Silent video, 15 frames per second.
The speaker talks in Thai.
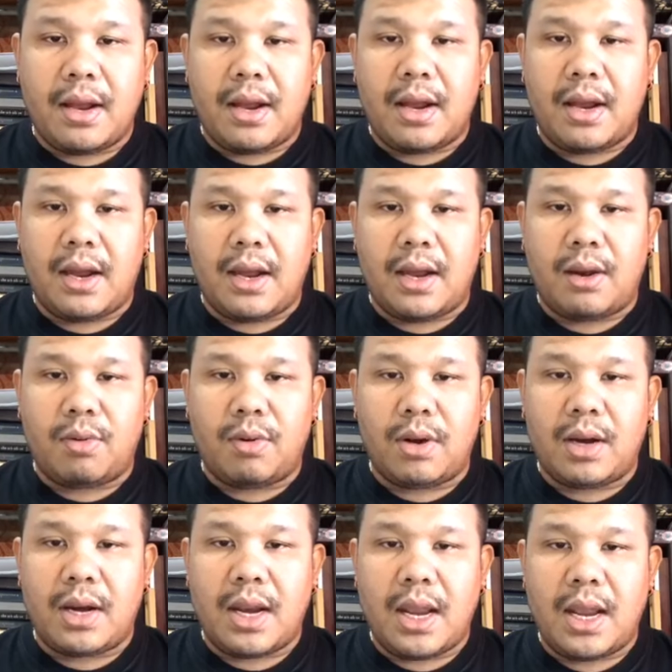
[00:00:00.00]
อ่าคุณ
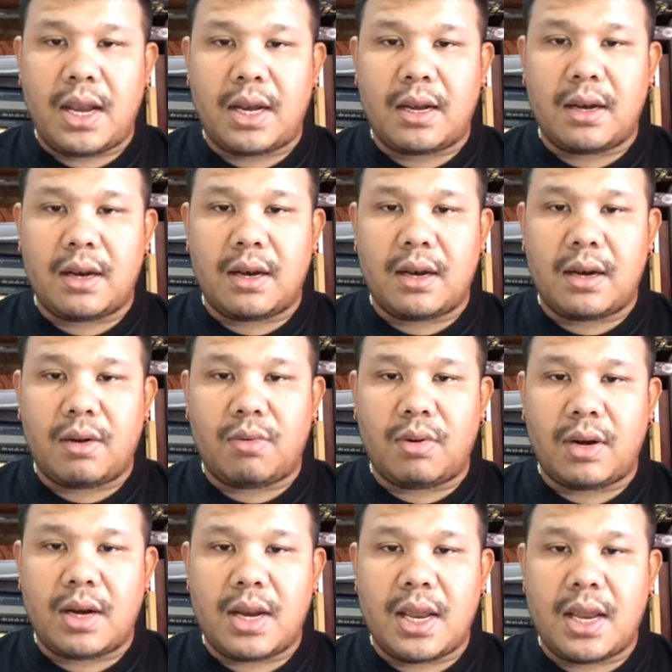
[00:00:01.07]
เนตรคุณ
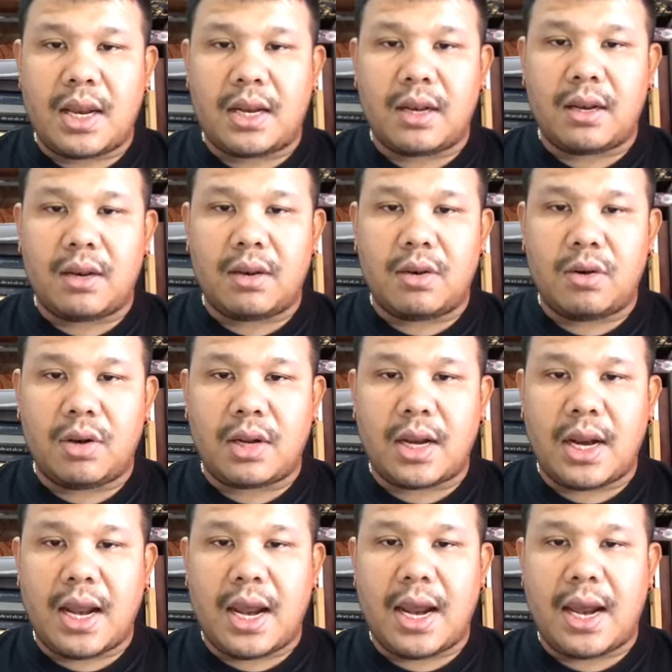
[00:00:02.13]
เนตร ยุทธ
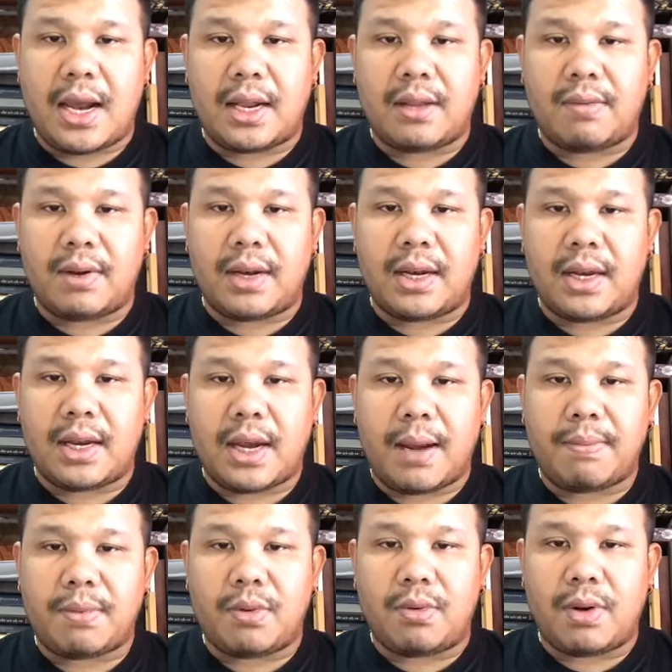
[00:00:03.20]
นาสวัสดีครับ
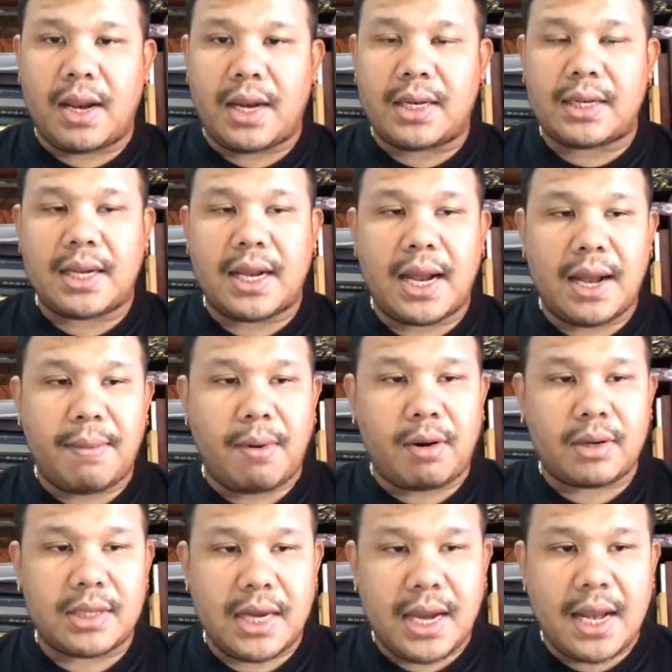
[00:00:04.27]
ตู่ลานทรายบอก
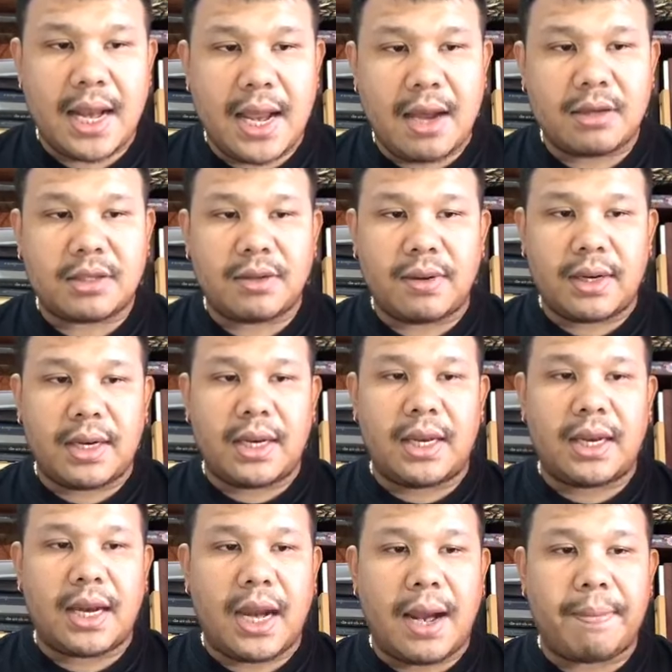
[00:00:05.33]
แชร์แล้ว สวัสดี
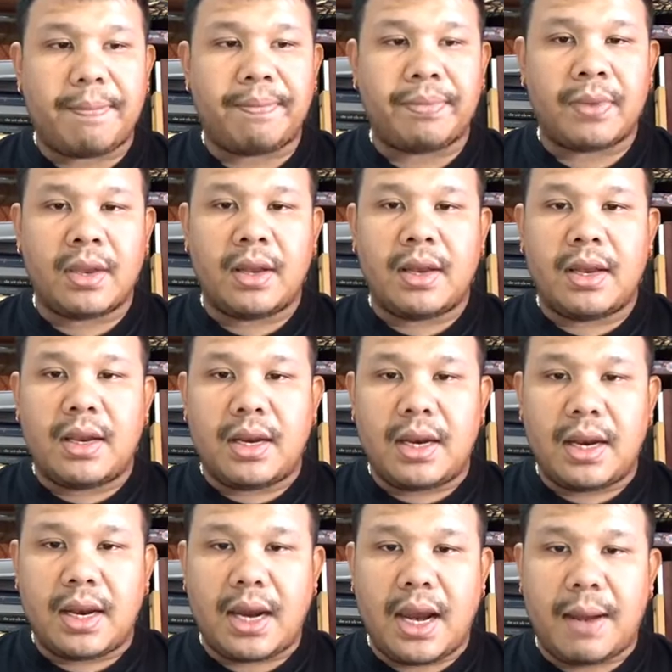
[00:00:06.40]
ครับ
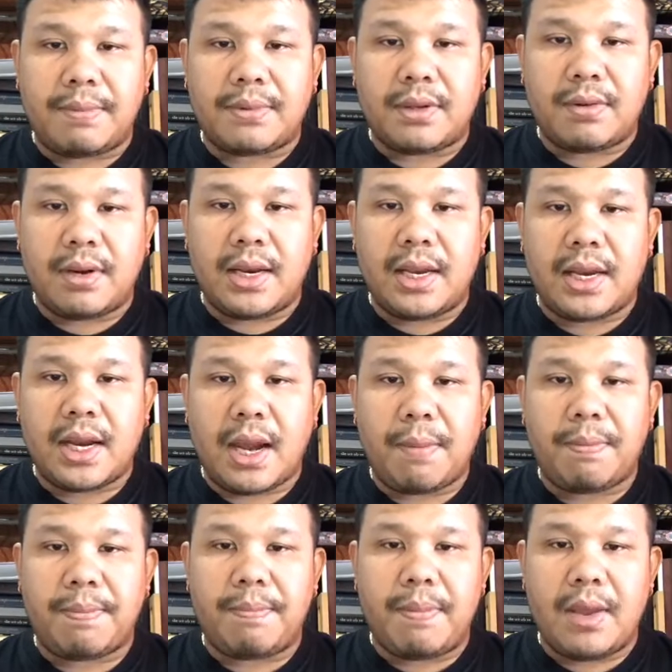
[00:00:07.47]
นะครับสวัสดีครับ
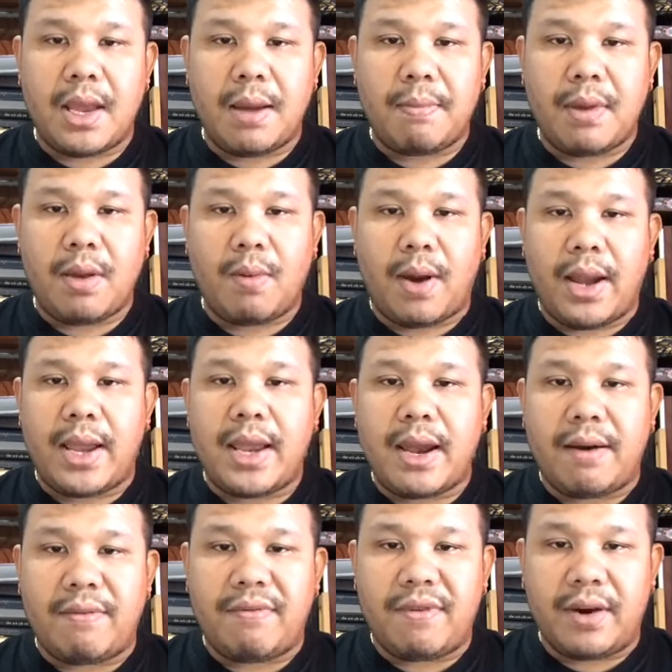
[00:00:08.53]
เบียร์ไม่ไหวอ
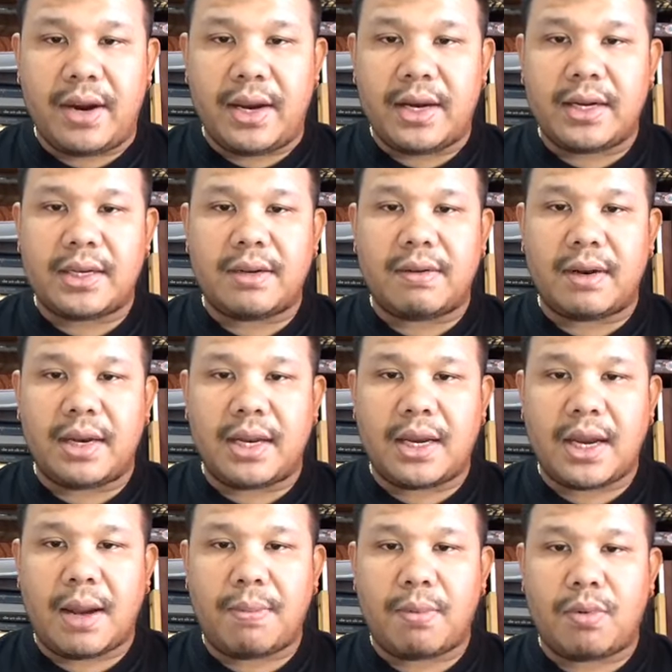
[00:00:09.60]
ย่าฝืนสวัสดี
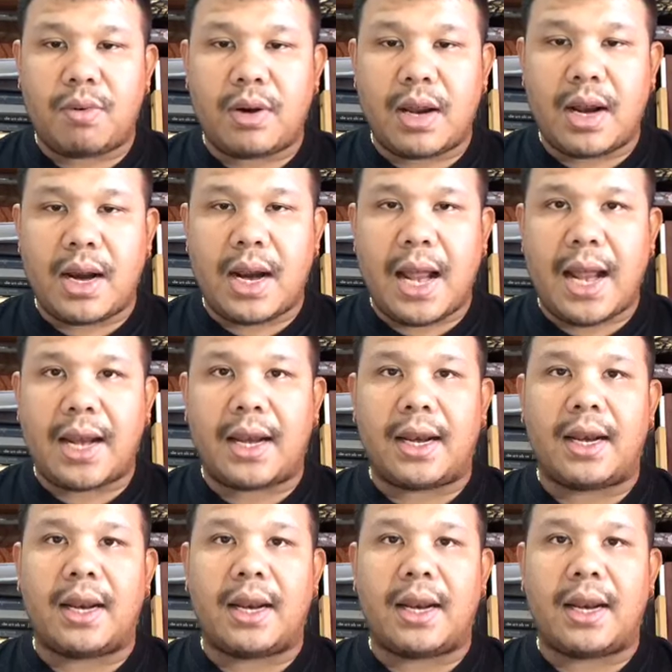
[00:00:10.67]
ครับ คุณอรัน